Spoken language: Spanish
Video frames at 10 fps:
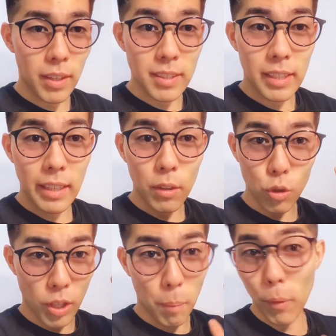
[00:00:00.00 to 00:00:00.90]
es que
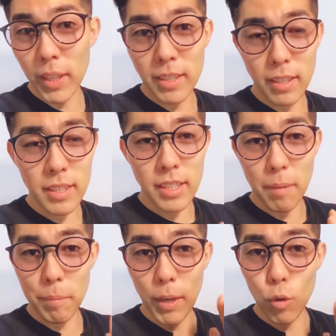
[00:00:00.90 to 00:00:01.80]
los japoneses
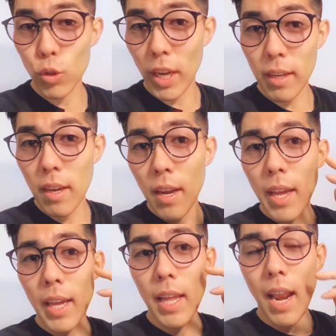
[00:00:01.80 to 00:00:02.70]
siempre usan
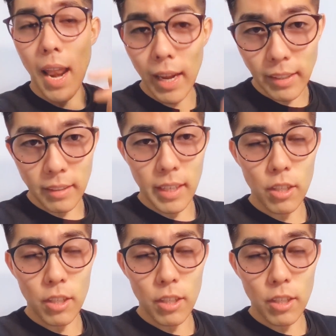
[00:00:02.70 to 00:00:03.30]
el Line.